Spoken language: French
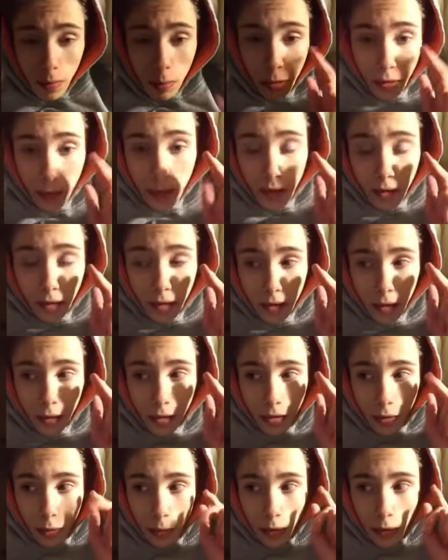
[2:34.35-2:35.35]
abonnés
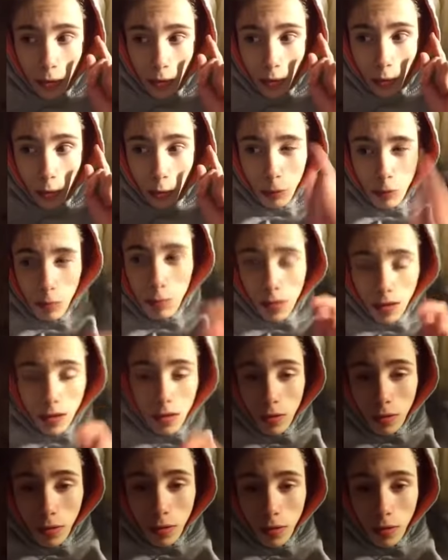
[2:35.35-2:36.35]
et soit de
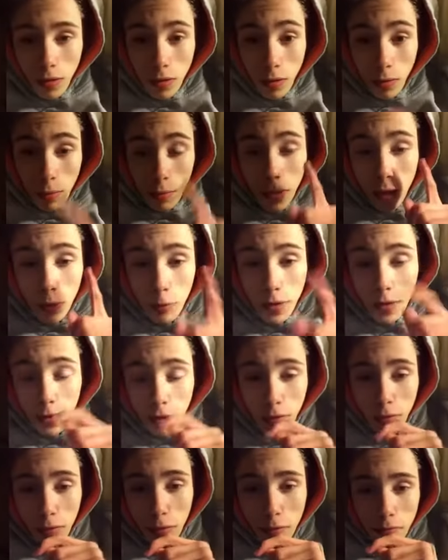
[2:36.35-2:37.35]
8000, euh, non,
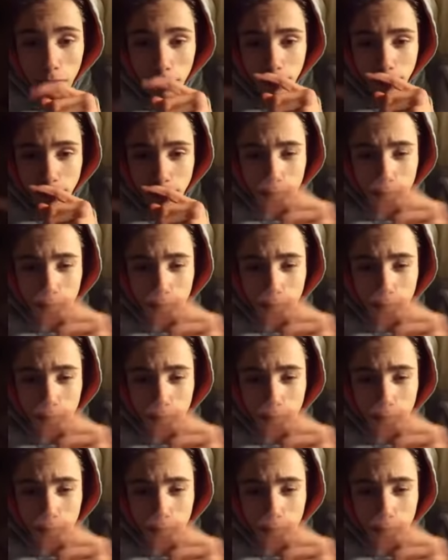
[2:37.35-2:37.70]
1800 vues